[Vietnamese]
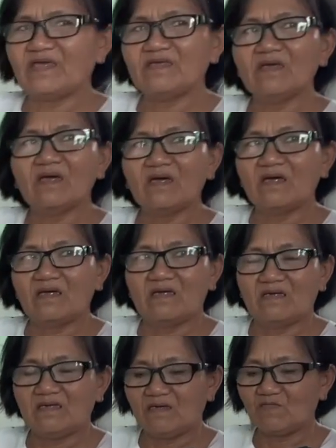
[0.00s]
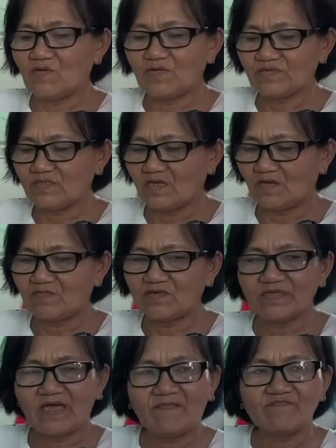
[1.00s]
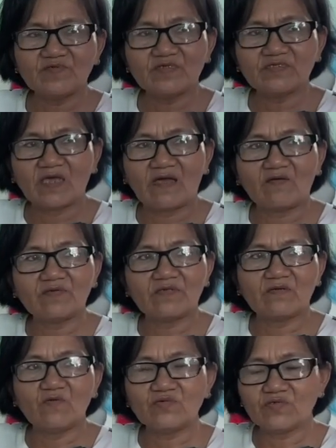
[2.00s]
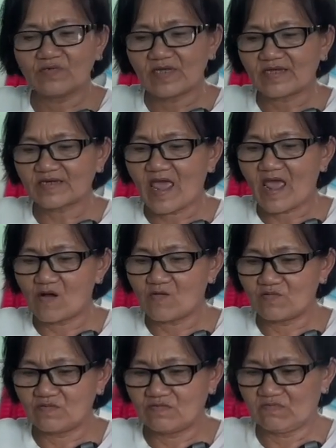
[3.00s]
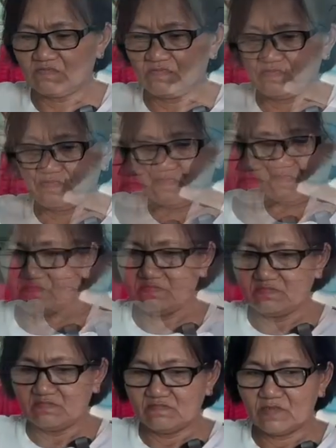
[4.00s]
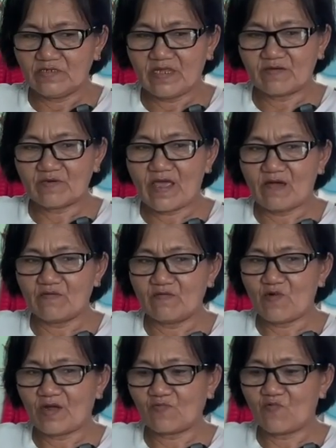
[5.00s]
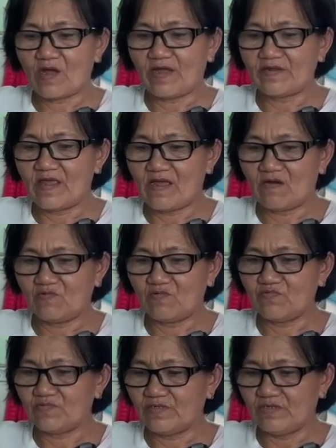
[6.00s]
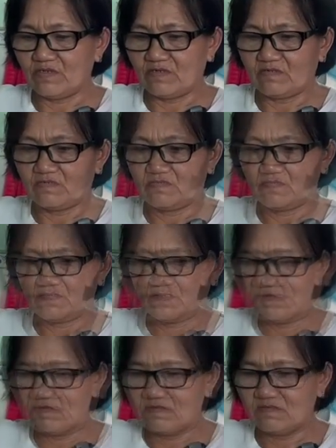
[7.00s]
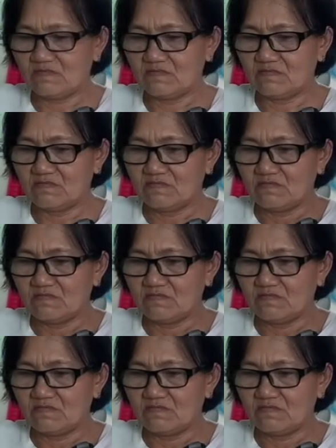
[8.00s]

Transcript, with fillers: vậy à Ừ. không uống gì không có giảm khi nào uống vô càng đau bữa nào đau quằn quại đau cũng được ừ. giờ t-